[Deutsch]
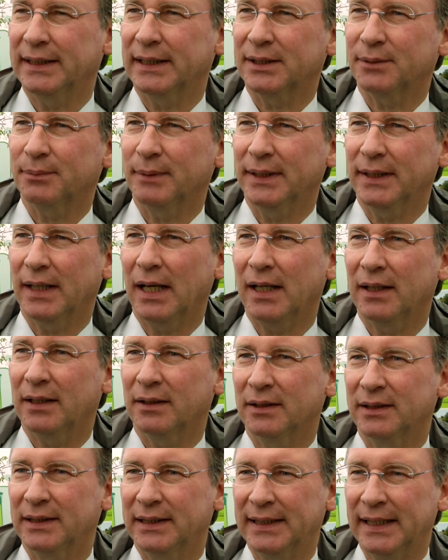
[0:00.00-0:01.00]
das wir
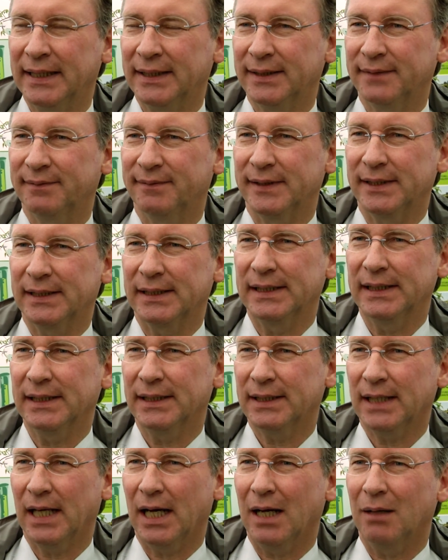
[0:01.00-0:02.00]
äh,
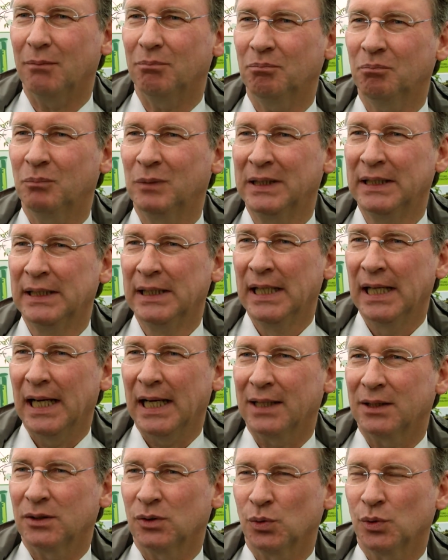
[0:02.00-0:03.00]
identifiziert haben,
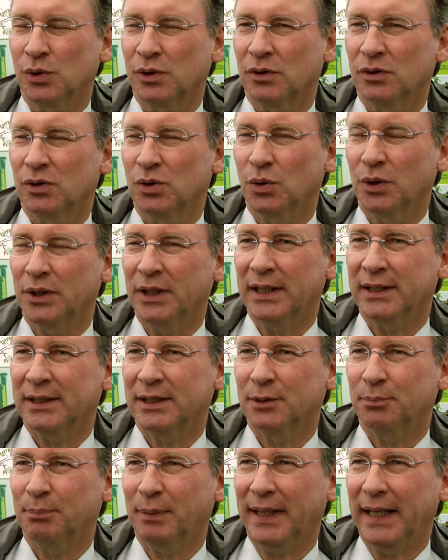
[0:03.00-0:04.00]
ein
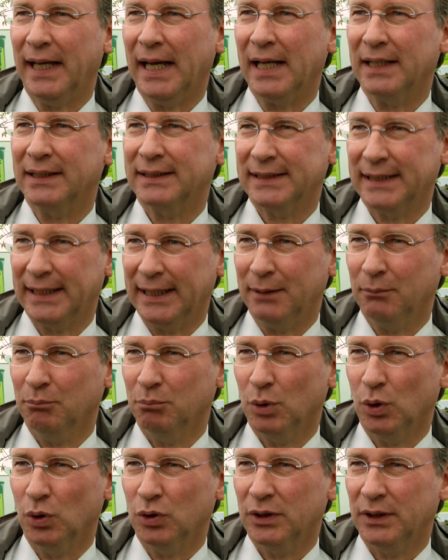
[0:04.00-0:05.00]
sogenanntes
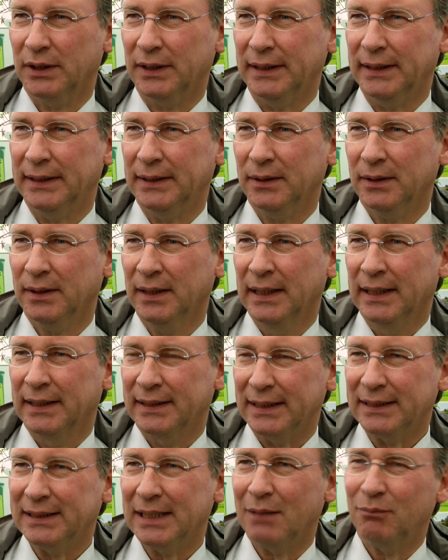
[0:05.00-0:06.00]
PR10-Protein.
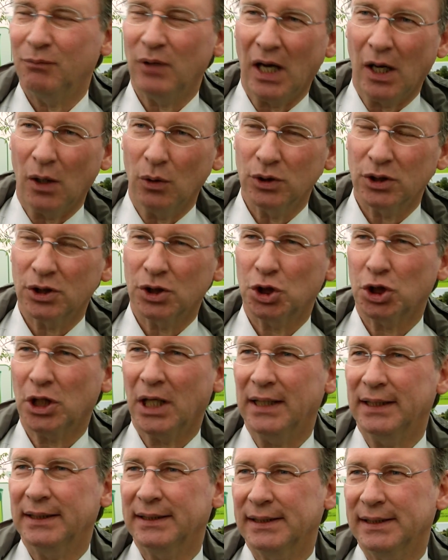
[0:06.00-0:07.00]
Das haben wir
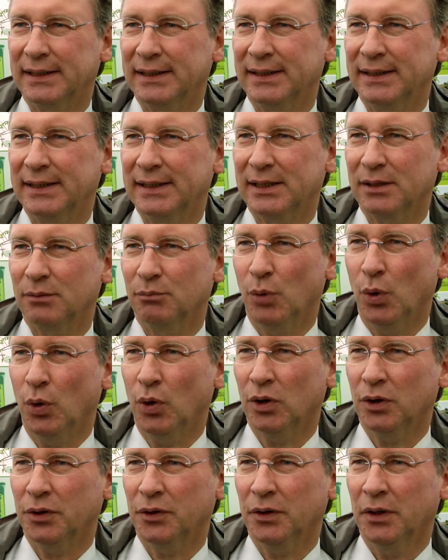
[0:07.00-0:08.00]
ausgeschaltet in diesen
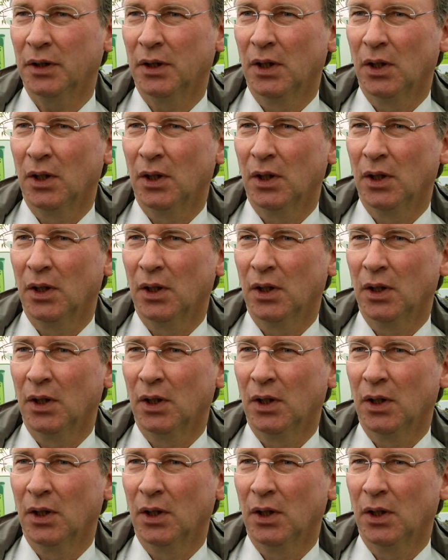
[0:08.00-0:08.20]
Möhren.